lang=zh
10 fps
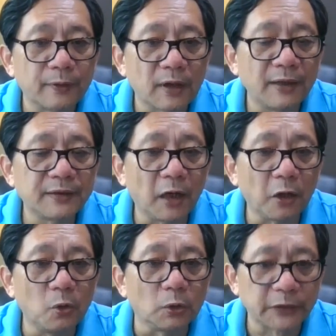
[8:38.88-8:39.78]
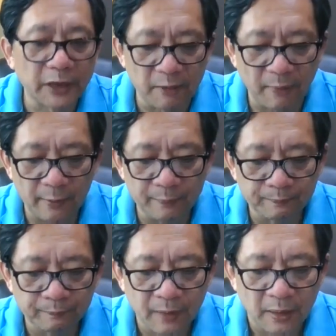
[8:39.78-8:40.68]
看炸药库上夜班，
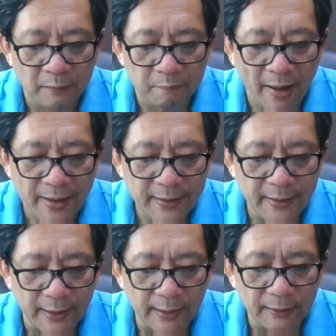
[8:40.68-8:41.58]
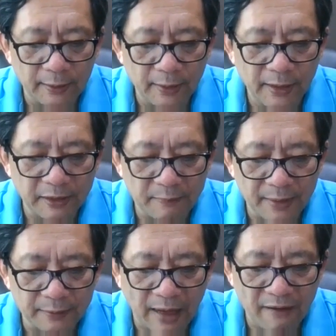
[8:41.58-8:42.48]
半夜啊两点
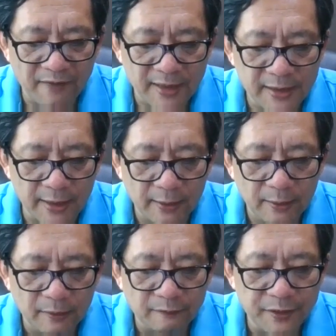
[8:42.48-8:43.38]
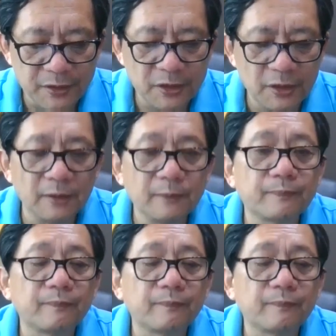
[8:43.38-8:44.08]
半，他发现飞机